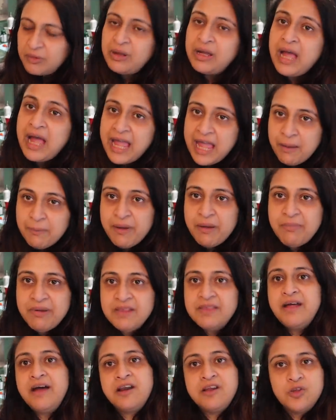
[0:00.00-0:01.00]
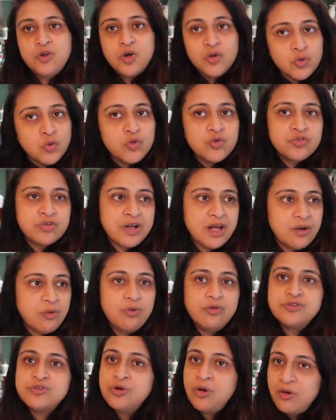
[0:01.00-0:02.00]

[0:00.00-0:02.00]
कहीं पे भी दर्द हो दूसरा कुछ